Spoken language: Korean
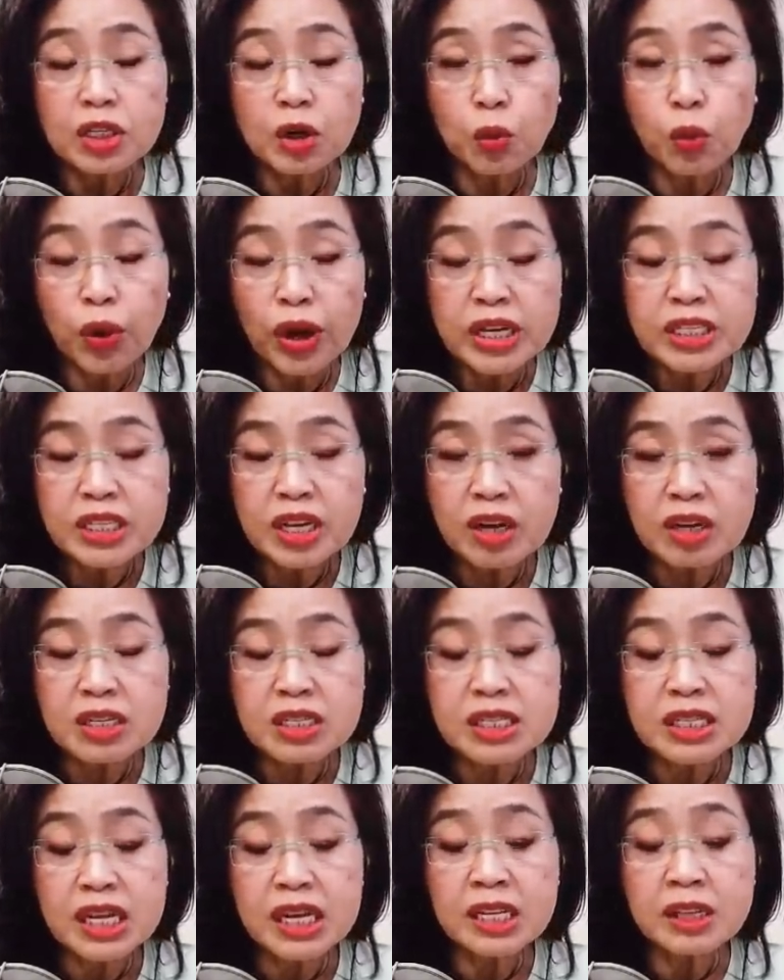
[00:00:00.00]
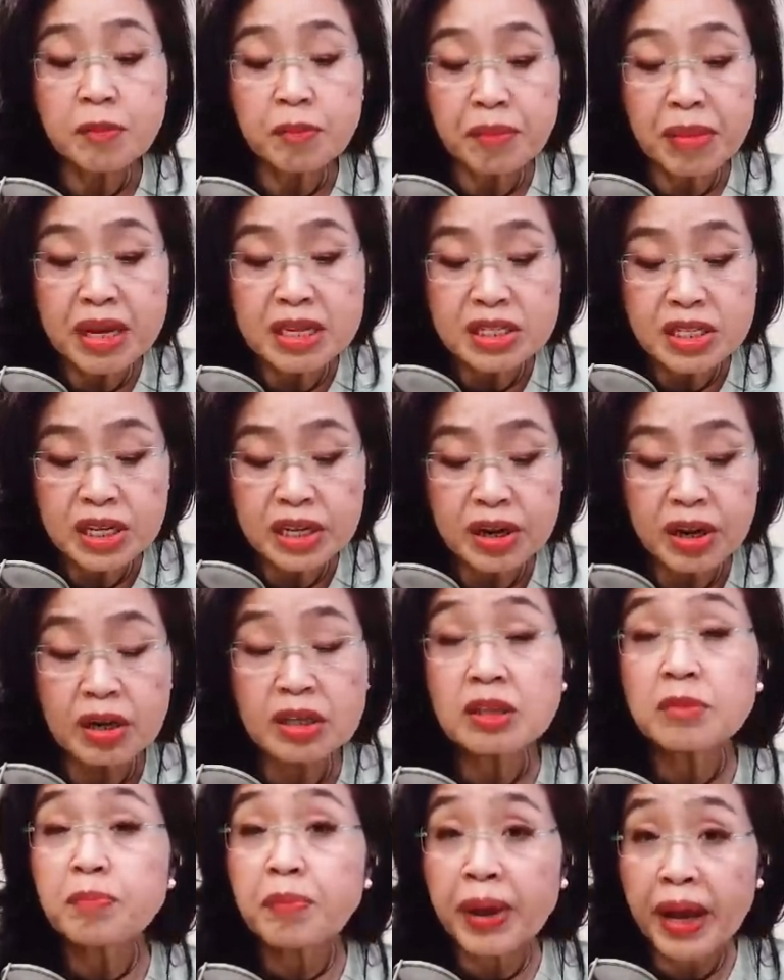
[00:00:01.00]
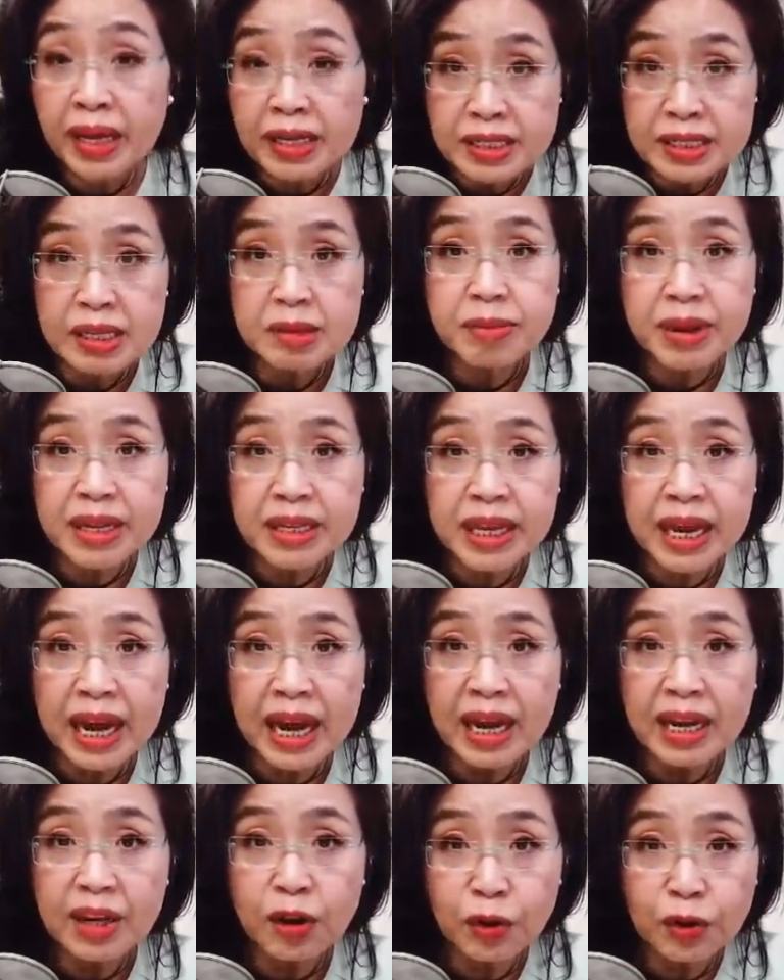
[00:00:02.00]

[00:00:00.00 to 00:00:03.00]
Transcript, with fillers: 위스콘신, 미시건, 펜실베니아